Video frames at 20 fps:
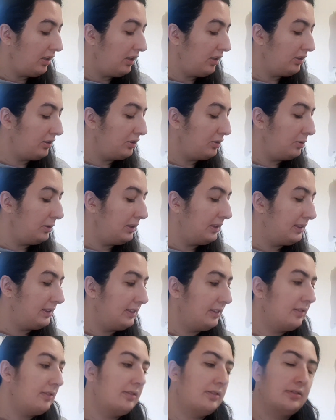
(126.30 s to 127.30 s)

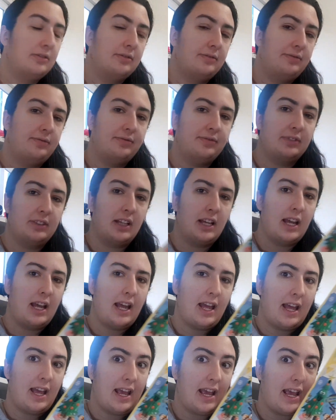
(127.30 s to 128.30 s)
Ensuite,
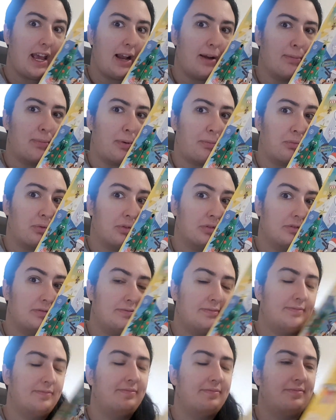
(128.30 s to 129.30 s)
elle bonbon
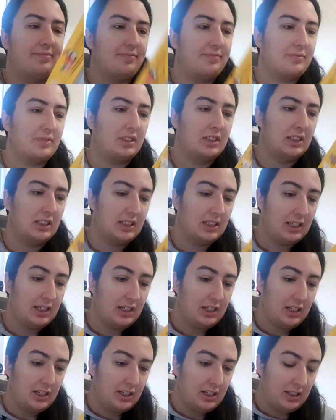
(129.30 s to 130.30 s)

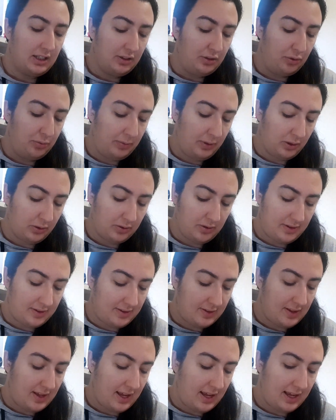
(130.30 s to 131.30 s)
Numéro
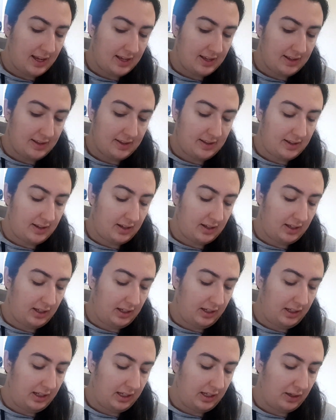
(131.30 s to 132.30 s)
16,
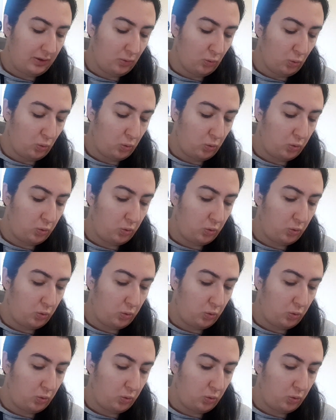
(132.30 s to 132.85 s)
il est où